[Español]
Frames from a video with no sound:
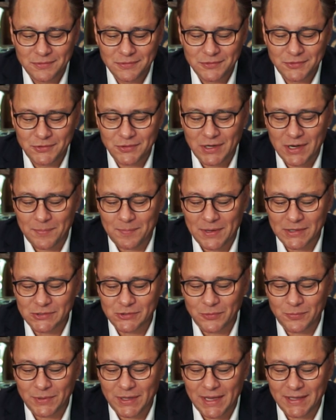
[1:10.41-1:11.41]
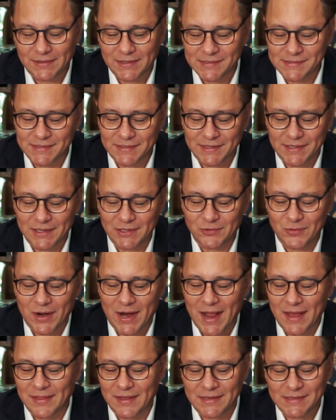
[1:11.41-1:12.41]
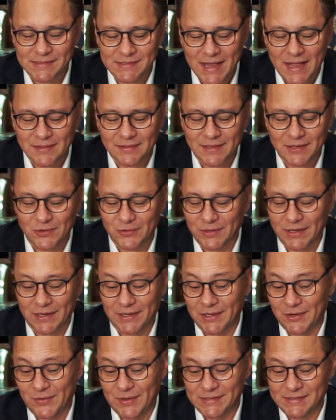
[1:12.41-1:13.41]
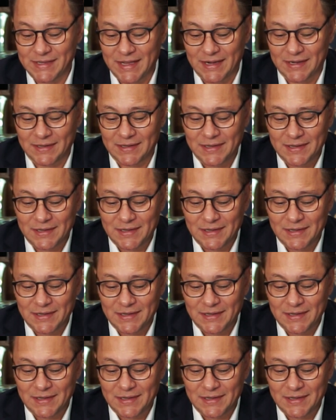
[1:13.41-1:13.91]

Yo la paso bien decidiendo a cada instante lo que quiero hacer